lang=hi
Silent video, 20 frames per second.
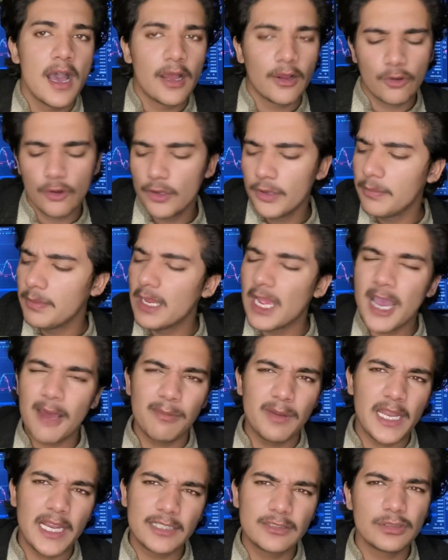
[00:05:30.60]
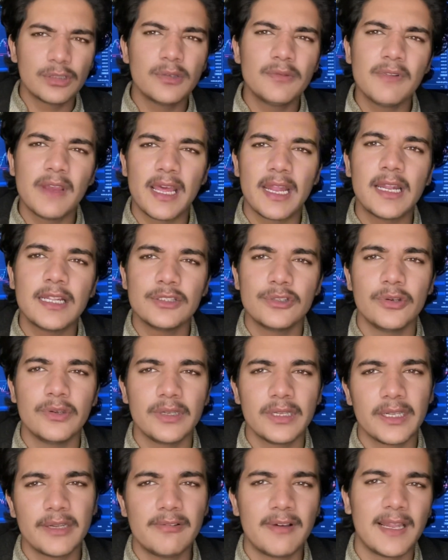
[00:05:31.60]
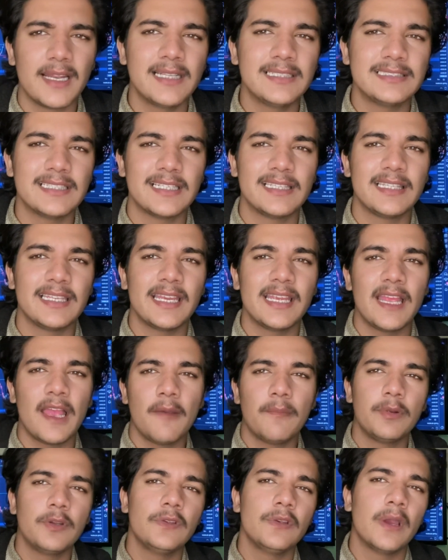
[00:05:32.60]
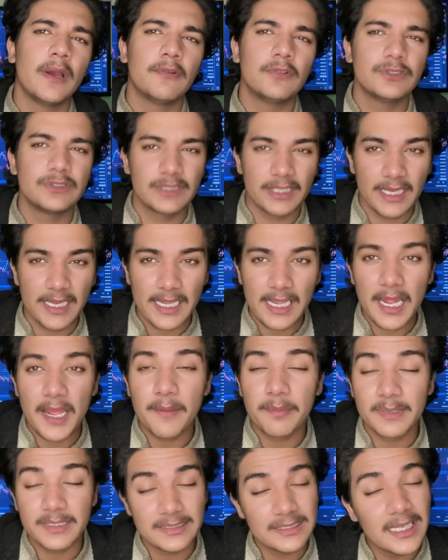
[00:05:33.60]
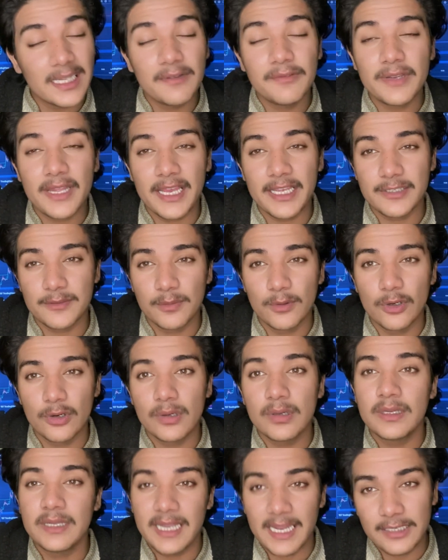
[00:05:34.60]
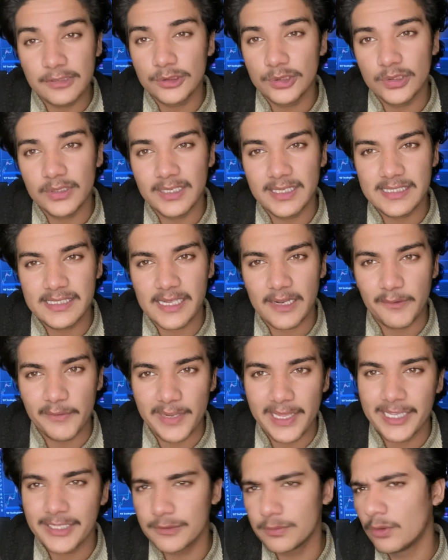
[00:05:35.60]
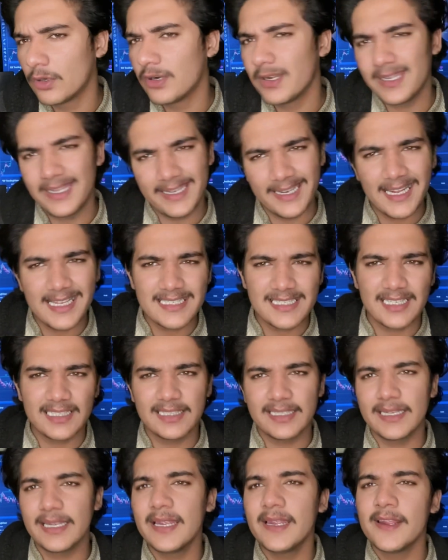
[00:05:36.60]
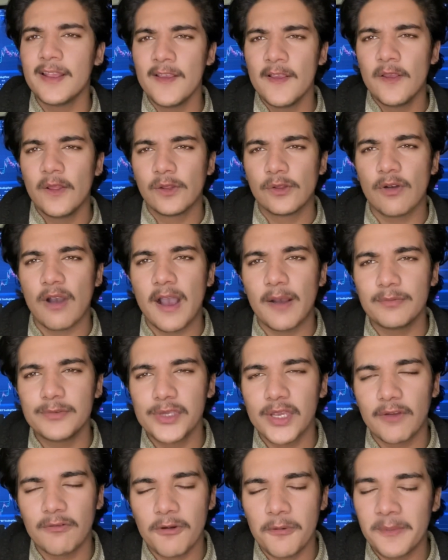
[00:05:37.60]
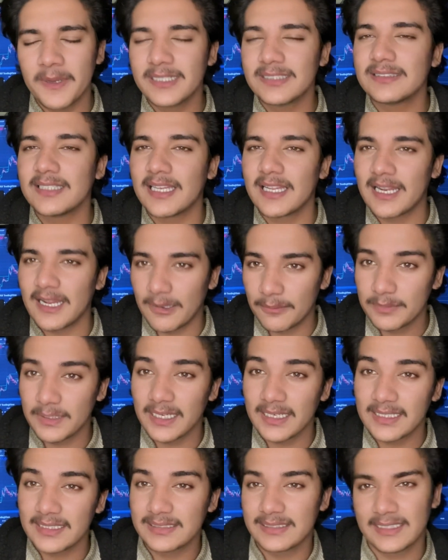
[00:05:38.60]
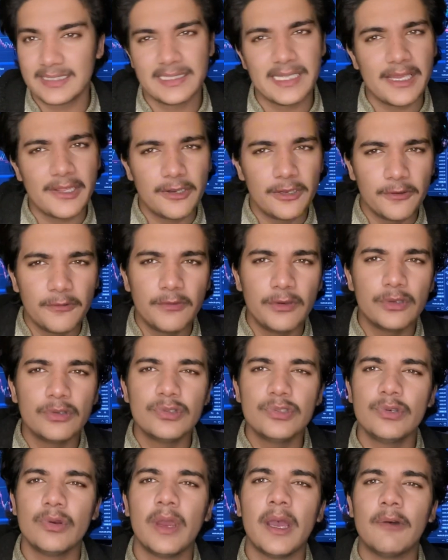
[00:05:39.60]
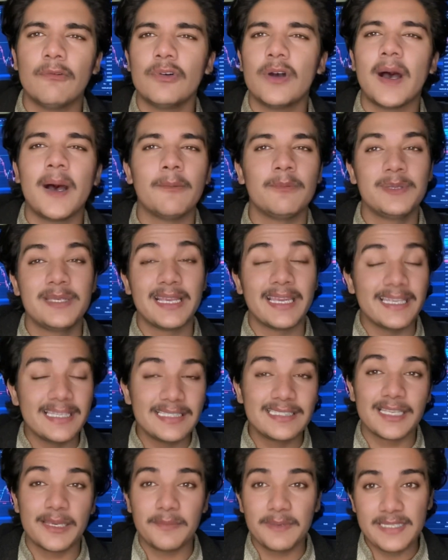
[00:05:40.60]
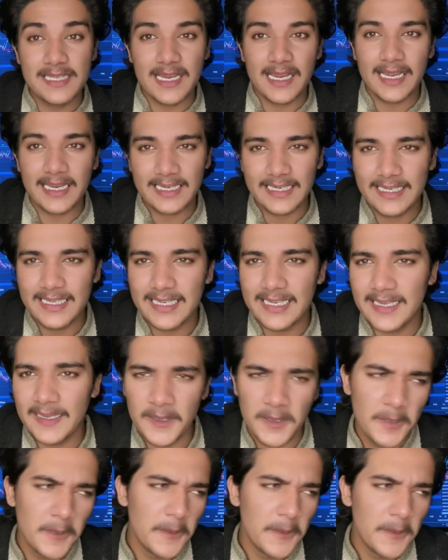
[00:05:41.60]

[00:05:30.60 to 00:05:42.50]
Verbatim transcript: कोई भी आप लेट्सोन वगैरह ज्वाइन करवाना चाहते हैं या फिर जो है वो स्केल ऐप के सेल्फ डैशबोर्ड लेटसोन के सेल्फ डैशबोर्ड लेना चाहते हैं तो आप जो है वो मेरे साथ रबता कर सकते हैं रिव्यू जो है वो आप कहीं से भी जा ले लें